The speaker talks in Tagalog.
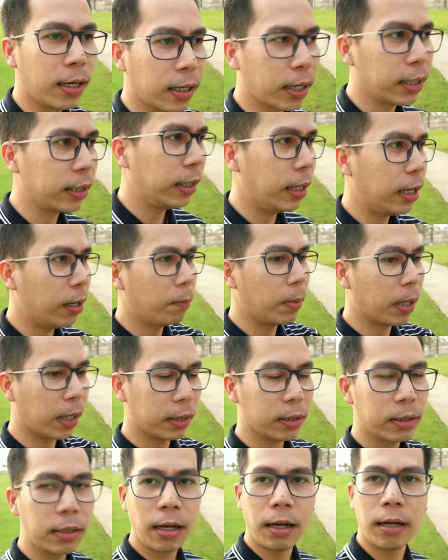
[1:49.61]
kanilang
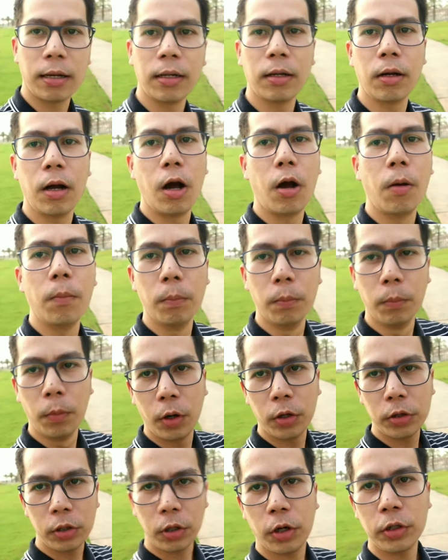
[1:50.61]
magandang
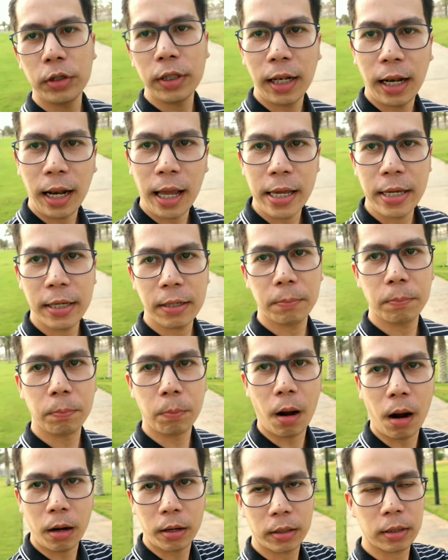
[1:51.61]
Modern Lake
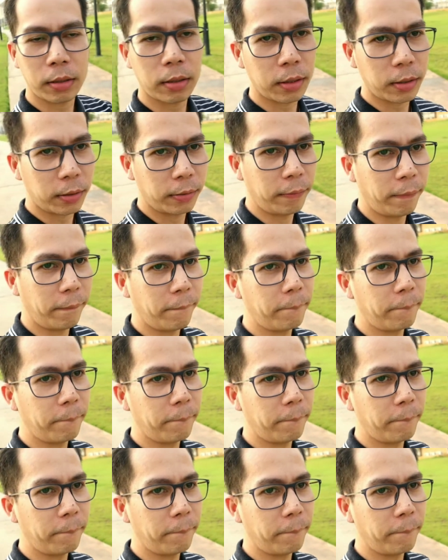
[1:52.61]
Park.